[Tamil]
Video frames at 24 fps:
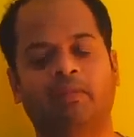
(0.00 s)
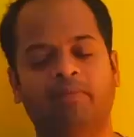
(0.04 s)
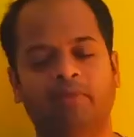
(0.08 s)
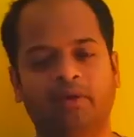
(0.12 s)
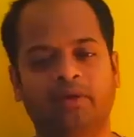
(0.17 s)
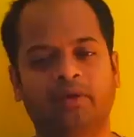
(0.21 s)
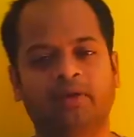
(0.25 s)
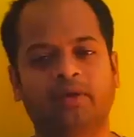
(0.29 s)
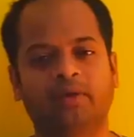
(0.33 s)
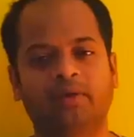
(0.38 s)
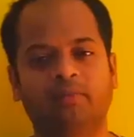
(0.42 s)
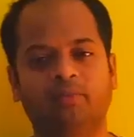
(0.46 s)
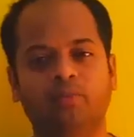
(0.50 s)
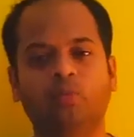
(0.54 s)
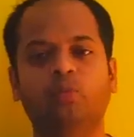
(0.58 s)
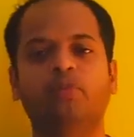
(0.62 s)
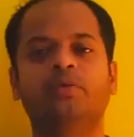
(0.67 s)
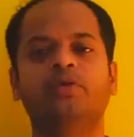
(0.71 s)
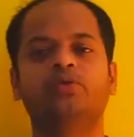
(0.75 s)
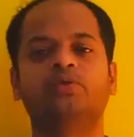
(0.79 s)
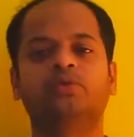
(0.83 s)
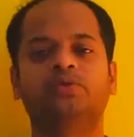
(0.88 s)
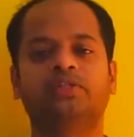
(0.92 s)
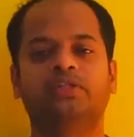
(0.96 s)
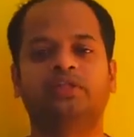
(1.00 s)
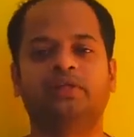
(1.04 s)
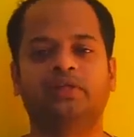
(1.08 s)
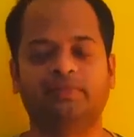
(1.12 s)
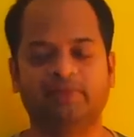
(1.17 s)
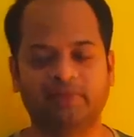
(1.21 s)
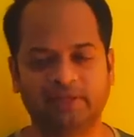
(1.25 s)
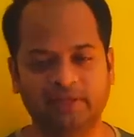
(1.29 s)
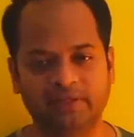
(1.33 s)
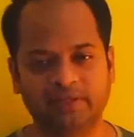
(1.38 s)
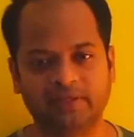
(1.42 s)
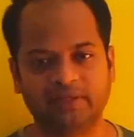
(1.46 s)
நம்ம பூமி சுற்றி
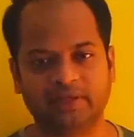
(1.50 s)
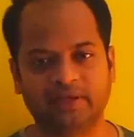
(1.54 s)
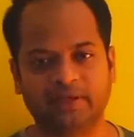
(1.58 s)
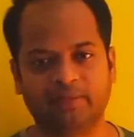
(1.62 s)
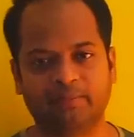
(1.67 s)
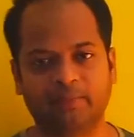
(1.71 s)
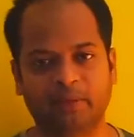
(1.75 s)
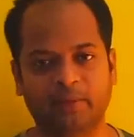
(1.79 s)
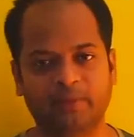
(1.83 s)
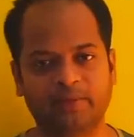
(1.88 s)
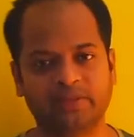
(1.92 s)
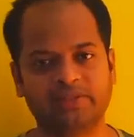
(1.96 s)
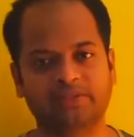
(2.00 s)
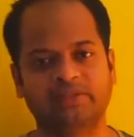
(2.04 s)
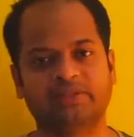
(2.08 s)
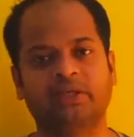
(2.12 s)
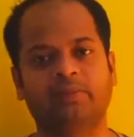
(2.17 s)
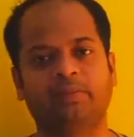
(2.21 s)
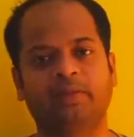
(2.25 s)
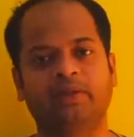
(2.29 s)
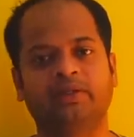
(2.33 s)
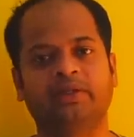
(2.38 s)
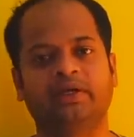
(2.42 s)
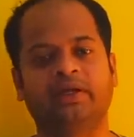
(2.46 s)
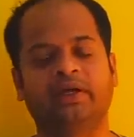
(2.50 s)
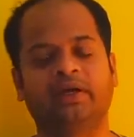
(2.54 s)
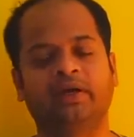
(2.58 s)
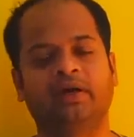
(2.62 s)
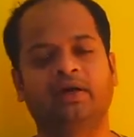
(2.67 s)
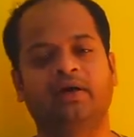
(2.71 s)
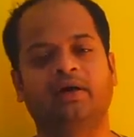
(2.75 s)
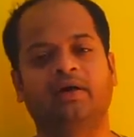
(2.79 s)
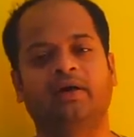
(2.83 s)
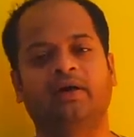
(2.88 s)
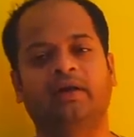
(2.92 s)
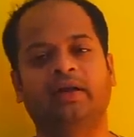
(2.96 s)
வெளியில் இருக்கிற பிரபஞ்சத்தில் பார்த்தீங்கன்னா
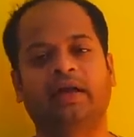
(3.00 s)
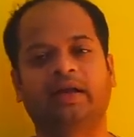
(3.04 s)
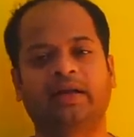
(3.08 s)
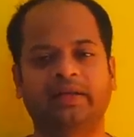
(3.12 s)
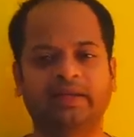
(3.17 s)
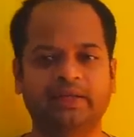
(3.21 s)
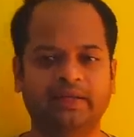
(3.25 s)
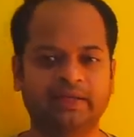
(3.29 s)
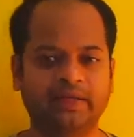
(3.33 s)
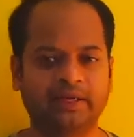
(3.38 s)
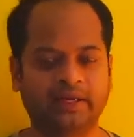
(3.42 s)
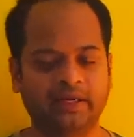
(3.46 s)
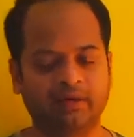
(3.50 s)
நிறைய